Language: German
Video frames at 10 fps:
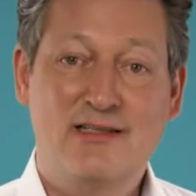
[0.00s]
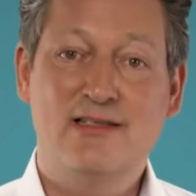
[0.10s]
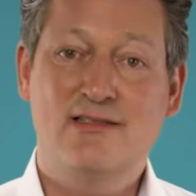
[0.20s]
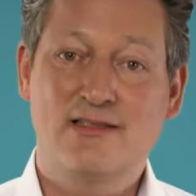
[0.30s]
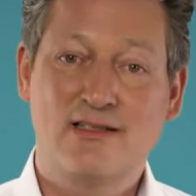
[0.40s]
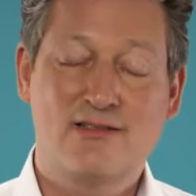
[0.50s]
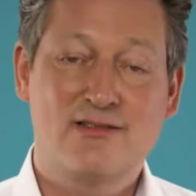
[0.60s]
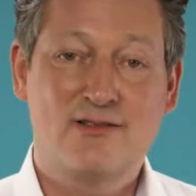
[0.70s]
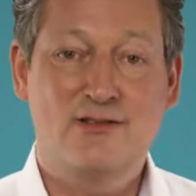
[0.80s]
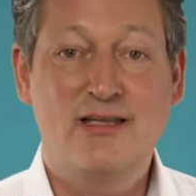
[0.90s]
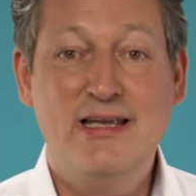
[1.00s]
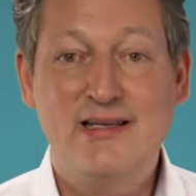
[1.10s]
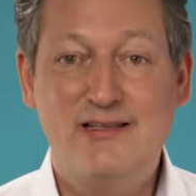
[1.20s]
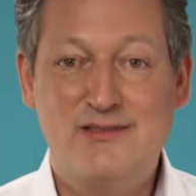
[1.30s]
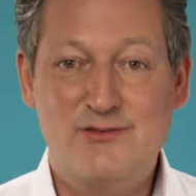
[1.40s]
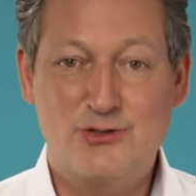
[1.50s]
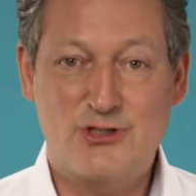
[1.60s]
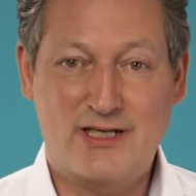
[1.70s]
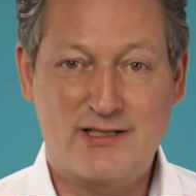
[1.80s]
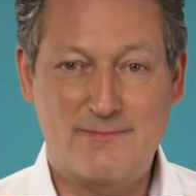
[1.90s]
ist das gegen zu
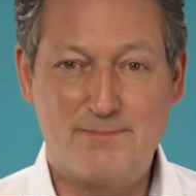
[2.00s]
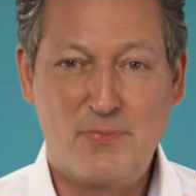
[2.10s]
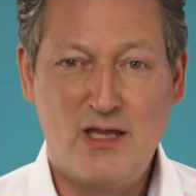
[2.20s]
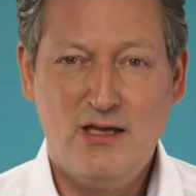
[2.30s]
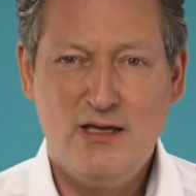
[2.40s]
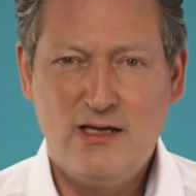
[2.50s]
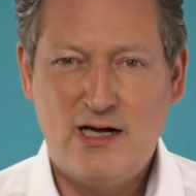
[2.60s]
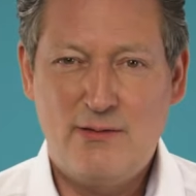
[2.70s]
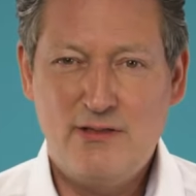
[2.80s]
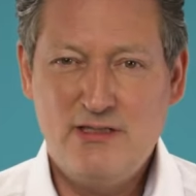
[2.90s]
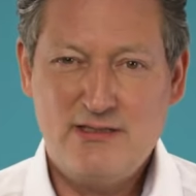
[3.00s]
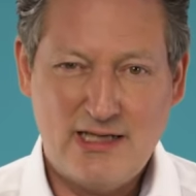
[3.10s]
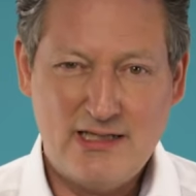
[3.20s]
checken. Aber dieses